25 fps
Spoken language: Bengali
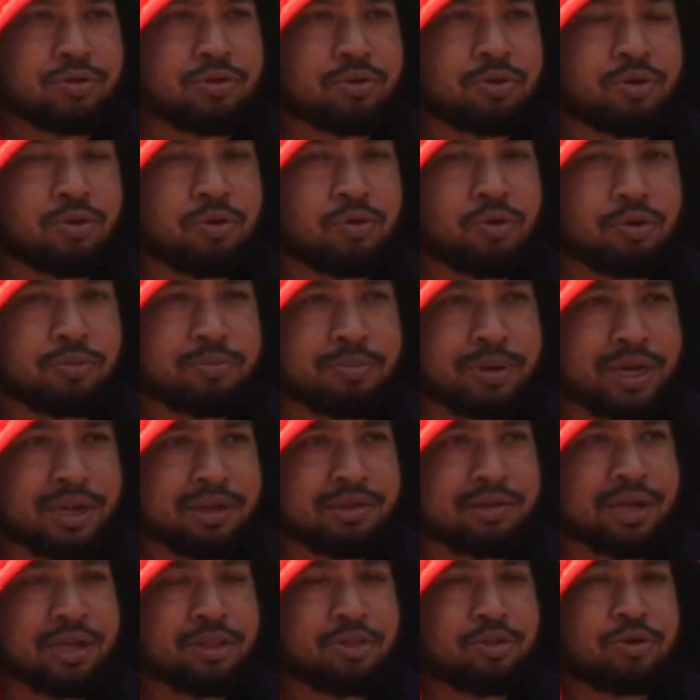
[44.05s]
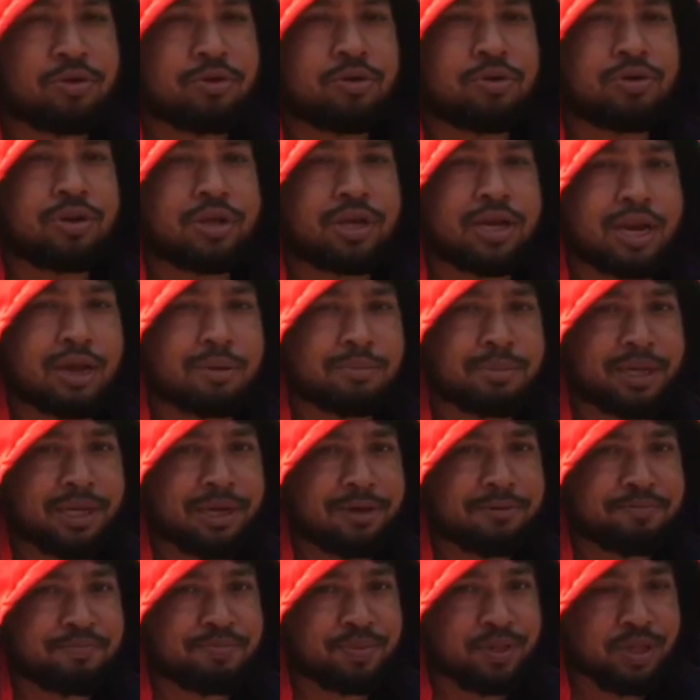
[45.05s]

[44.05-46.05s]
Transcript: কোনো লোক মারা যায় তখন গ্রামের